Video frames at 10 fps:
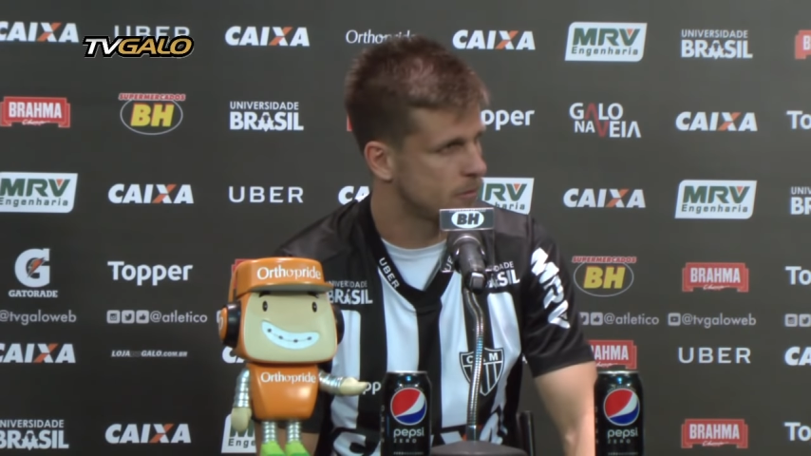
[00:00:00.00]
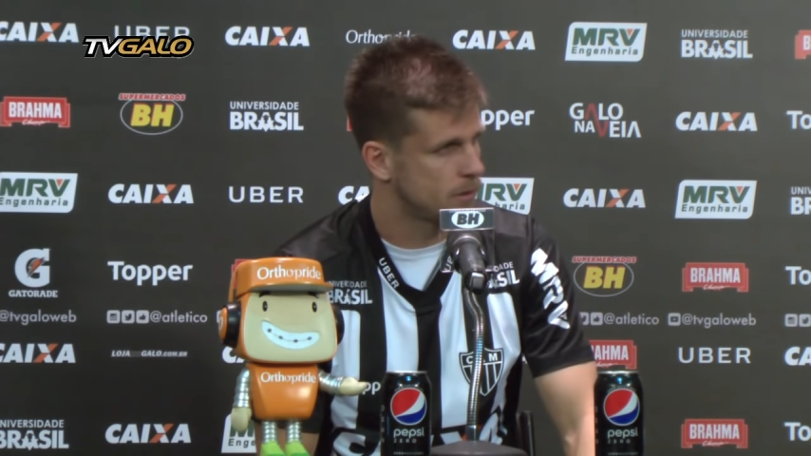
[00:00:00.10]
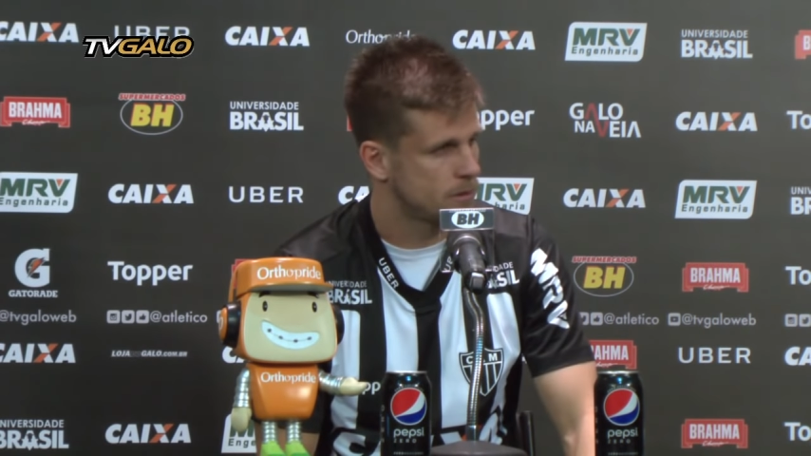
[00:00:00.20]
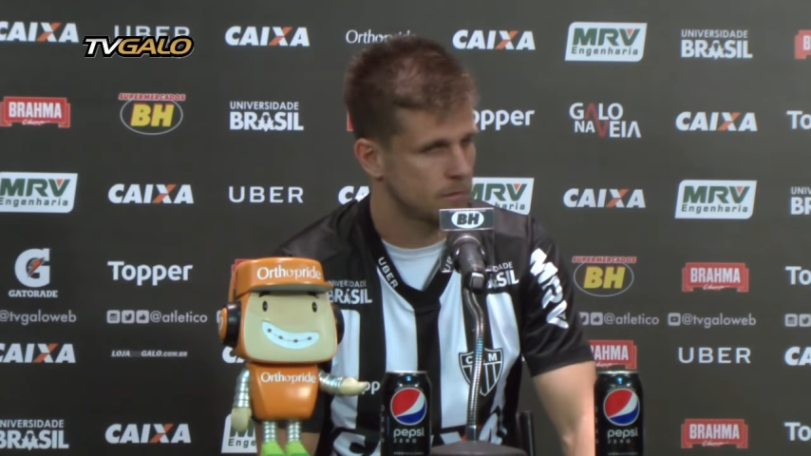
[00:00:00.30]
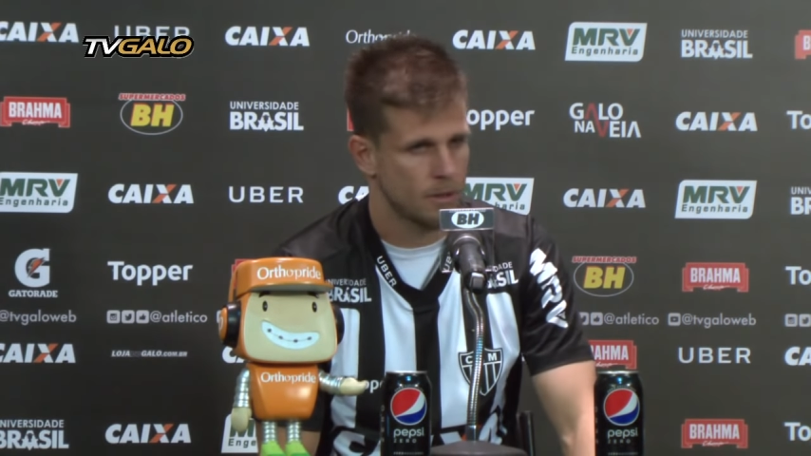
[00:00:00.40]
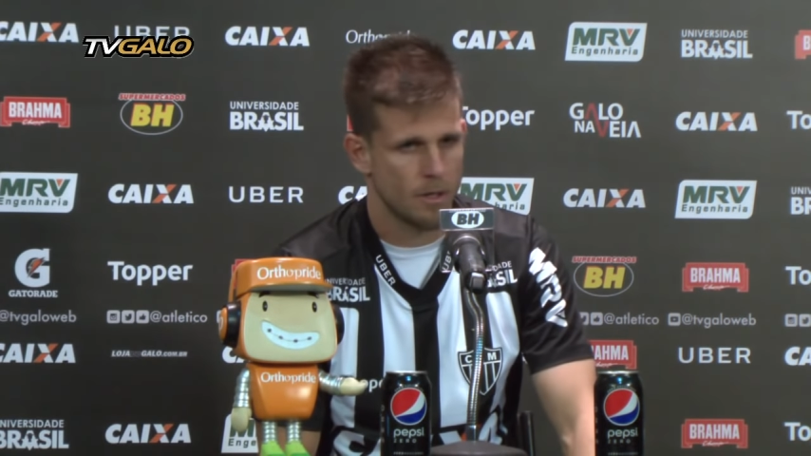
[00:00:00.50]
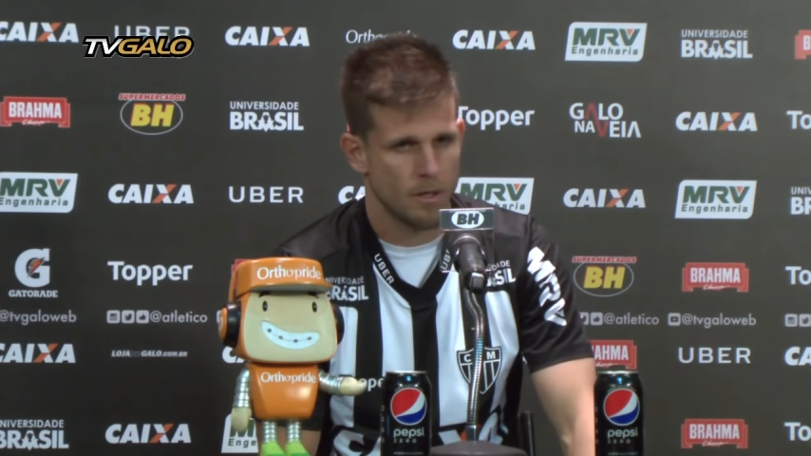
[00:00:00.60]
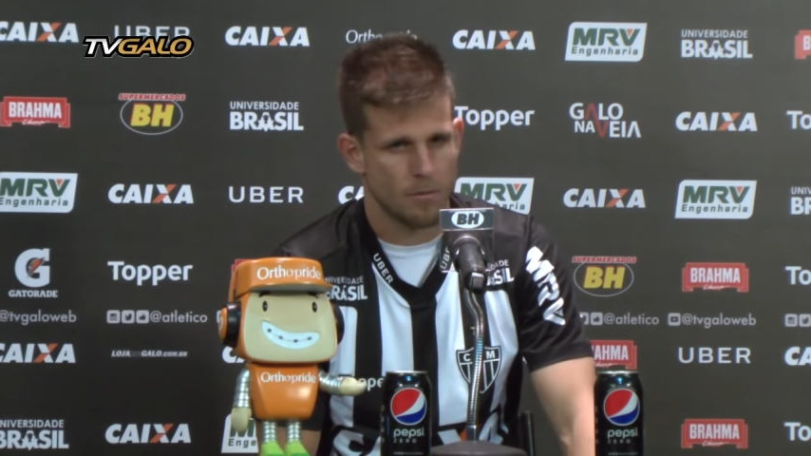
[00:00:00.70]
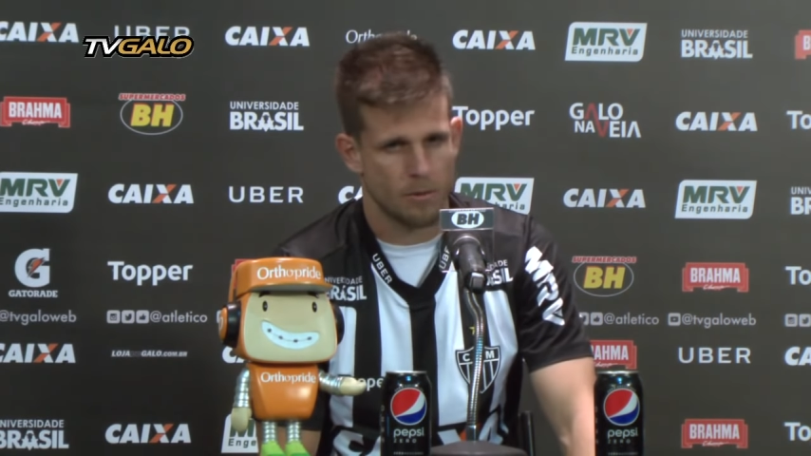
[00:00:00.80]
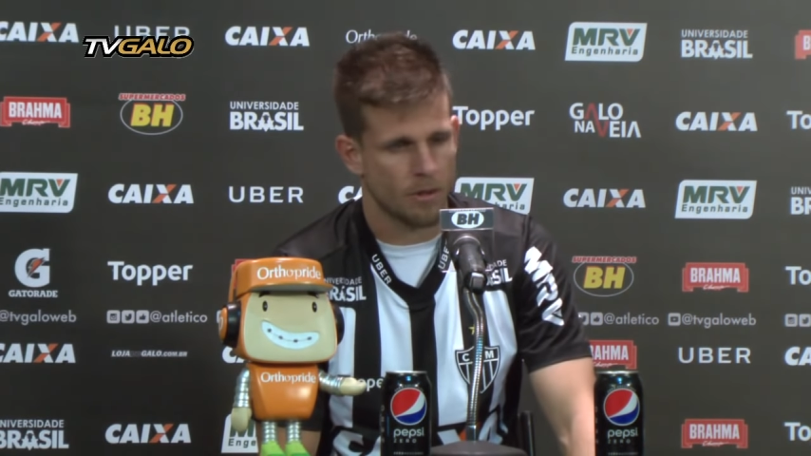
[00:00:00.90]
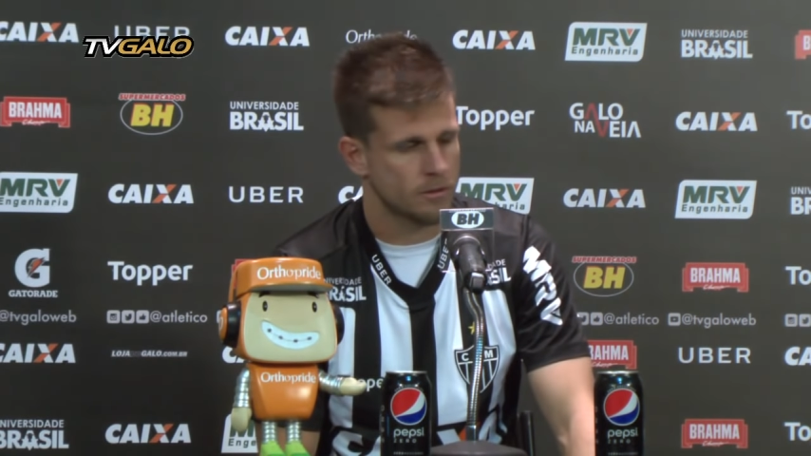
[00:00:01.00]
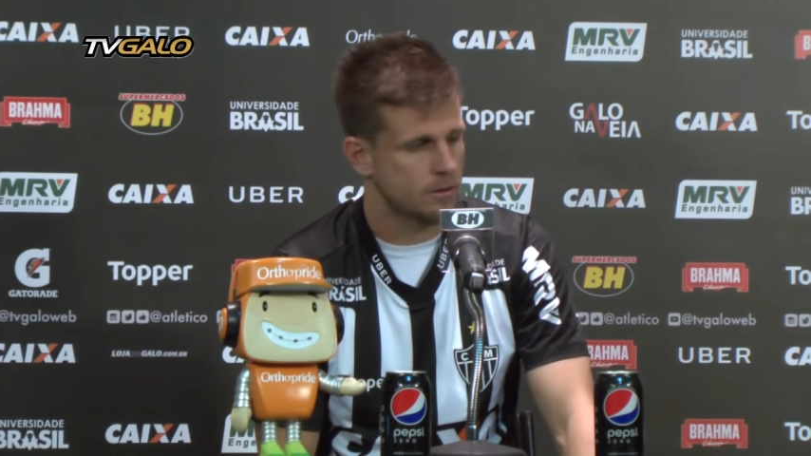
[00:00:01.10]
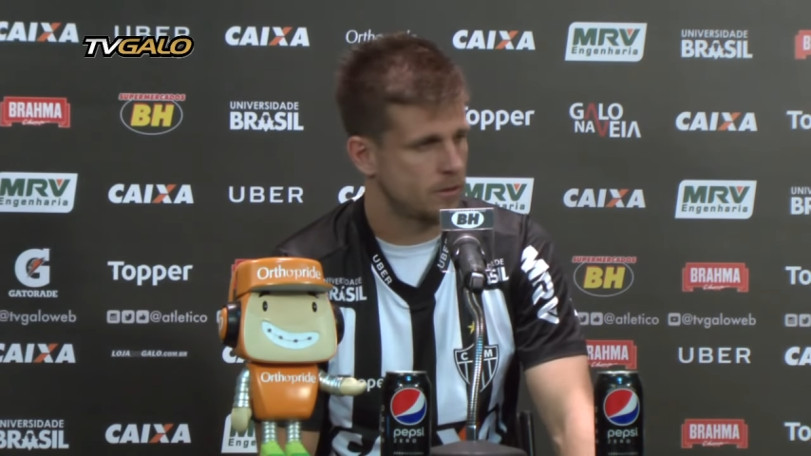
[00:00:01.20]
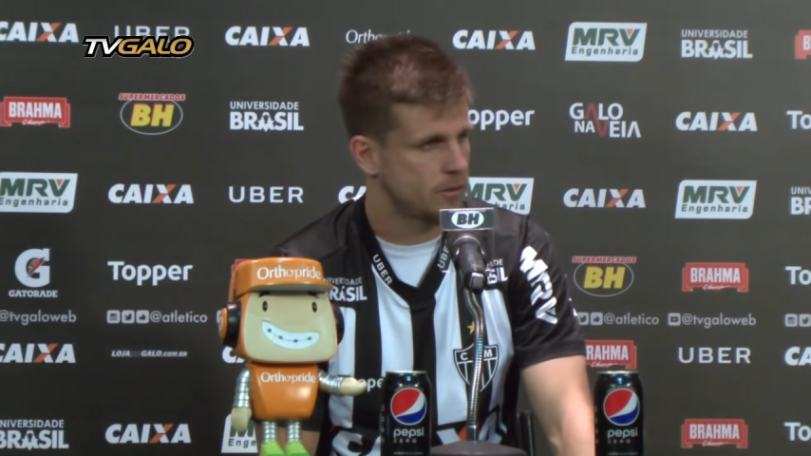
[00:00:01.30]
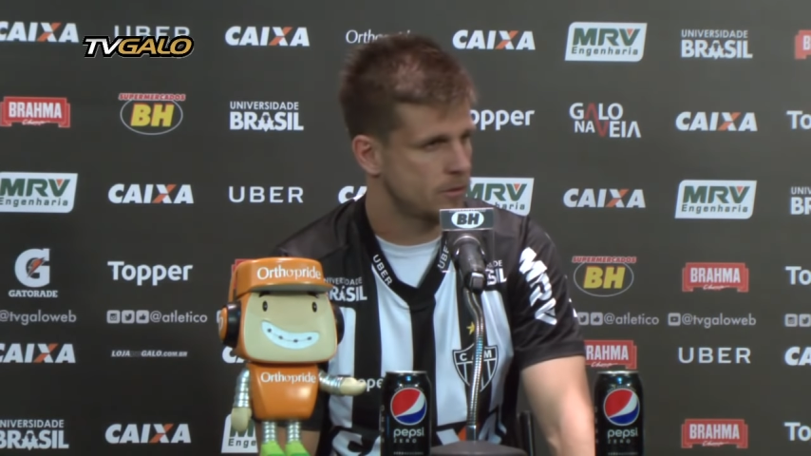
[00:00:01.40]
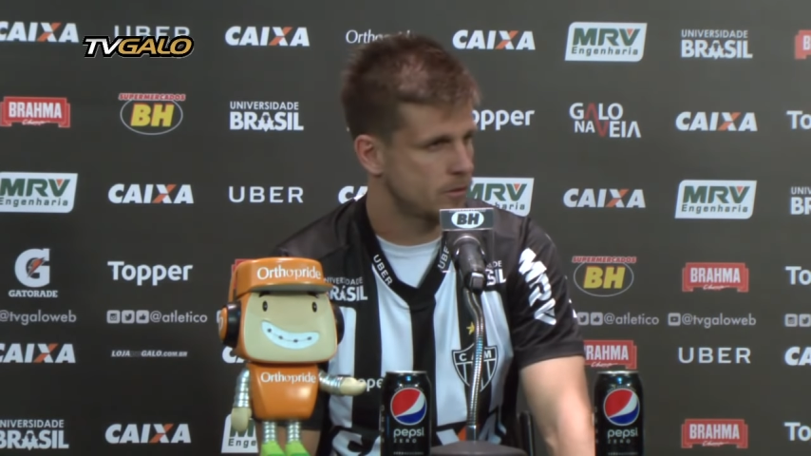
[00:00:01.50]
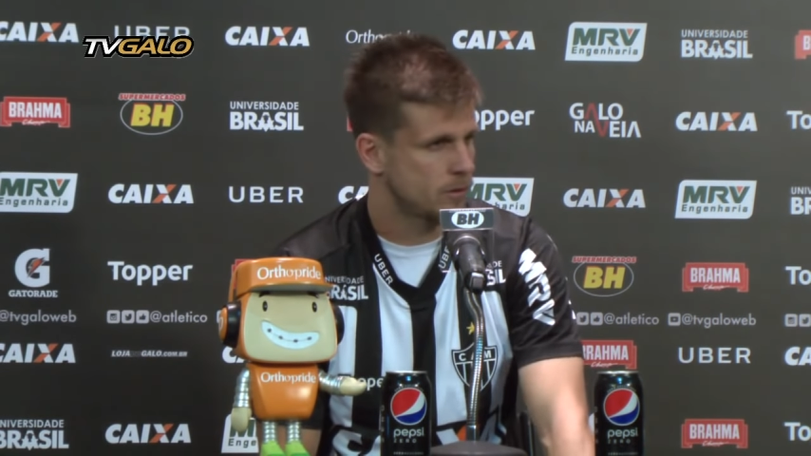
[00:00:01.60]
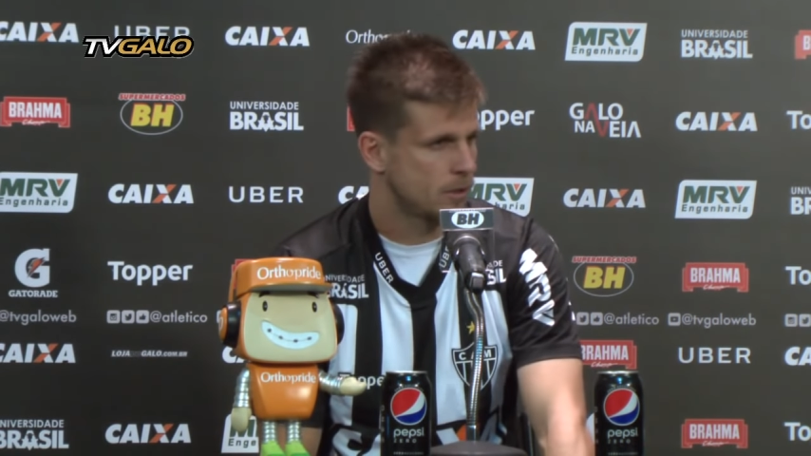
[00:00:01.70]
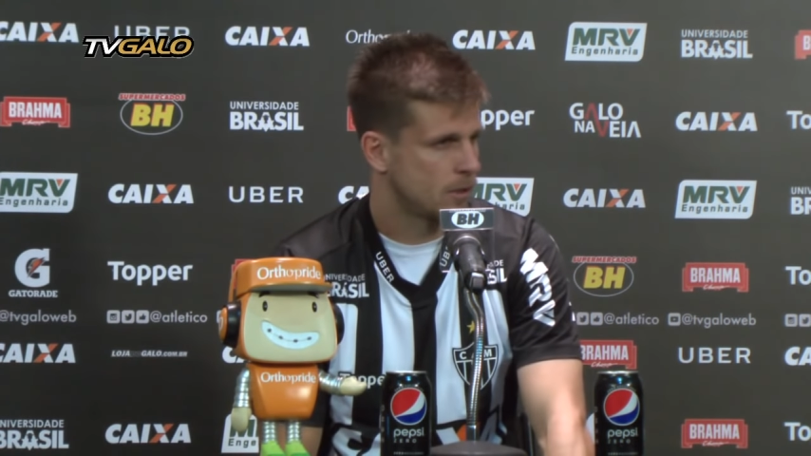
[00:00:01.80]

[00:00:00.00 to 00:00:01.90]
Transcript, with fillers: mim por causa disso.